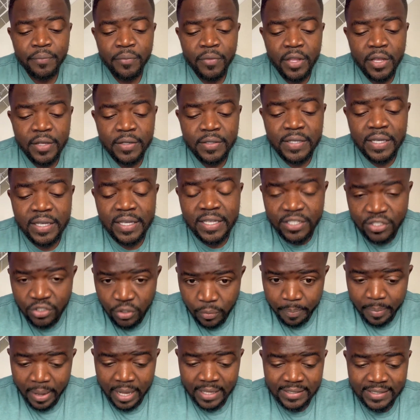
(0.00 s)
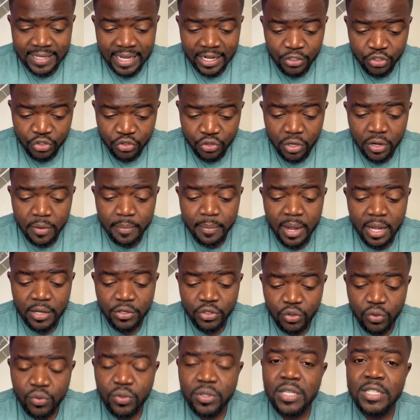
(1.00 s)
ce qui se passe actuellement
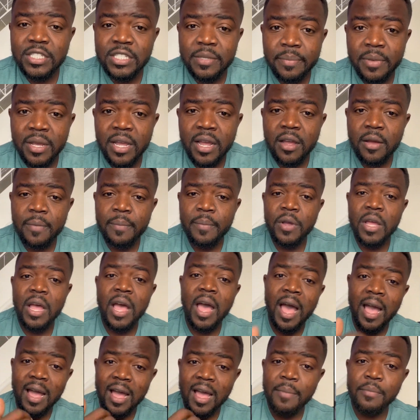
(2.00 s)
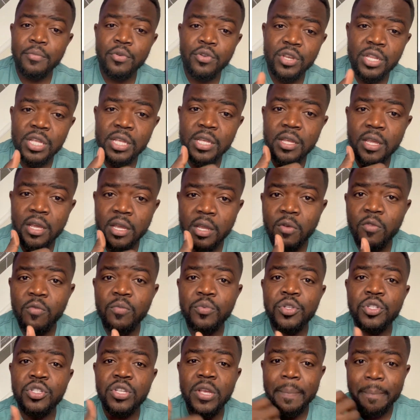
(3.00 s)
du côté des Émirats arabes unis et que vous
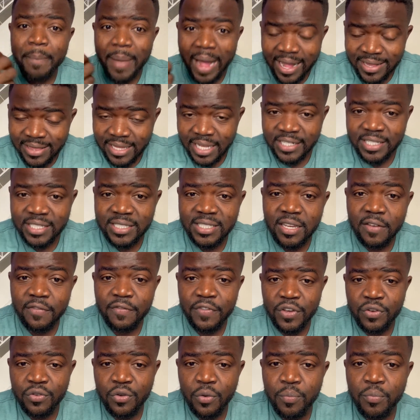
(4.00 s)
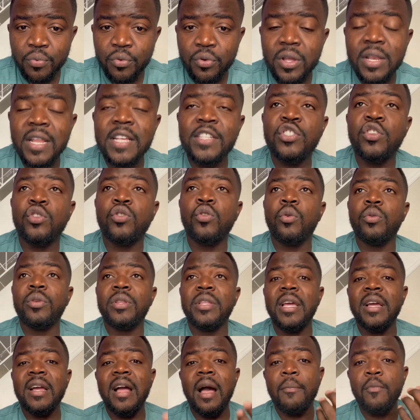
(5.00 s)
puissiez partager cette vidéo pour que les
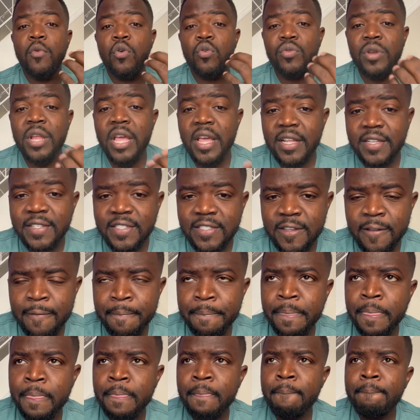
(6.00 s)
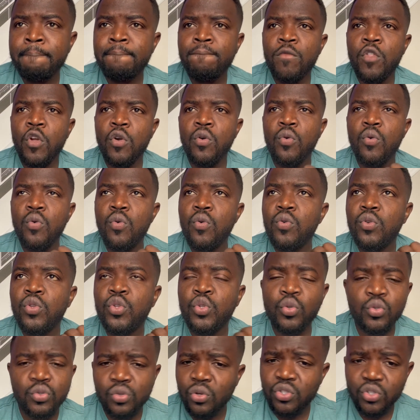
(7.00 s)
autorités camerounaises ou
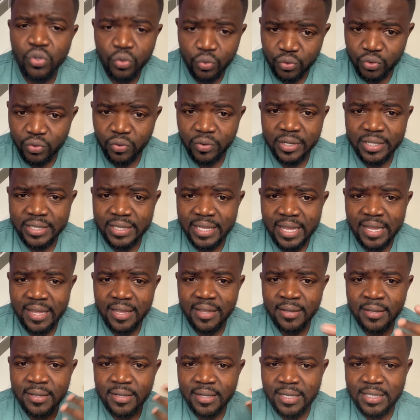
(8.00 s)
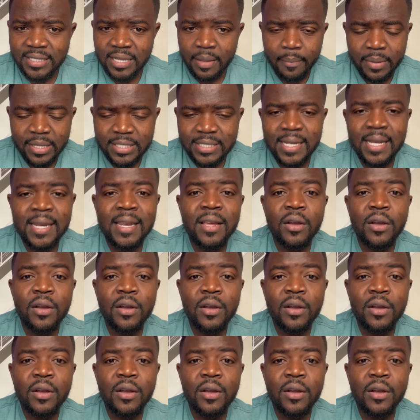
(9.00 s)
toute autre autorité, les ambassades, les